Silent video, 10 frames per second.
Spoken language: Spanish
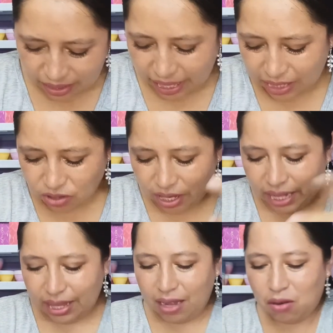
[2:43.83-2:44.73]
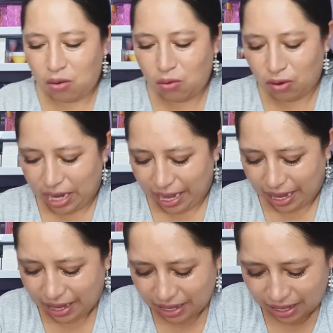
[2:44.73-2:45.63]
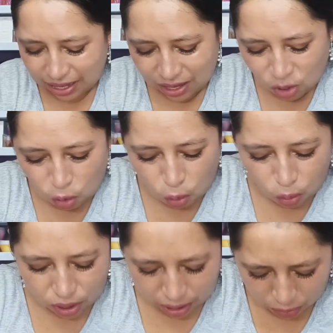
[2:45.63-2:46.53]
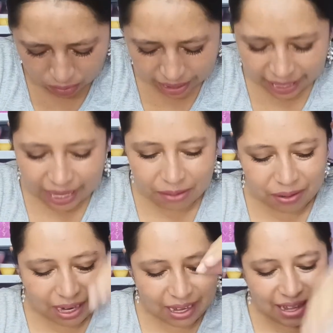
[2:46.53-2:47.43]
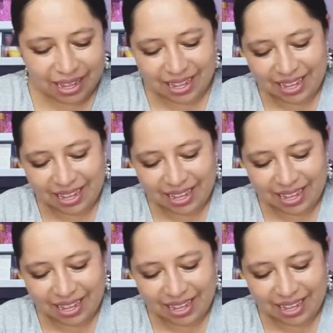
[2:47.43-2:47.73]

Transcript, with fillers: De hecho ya tengo una, una, una en la fila.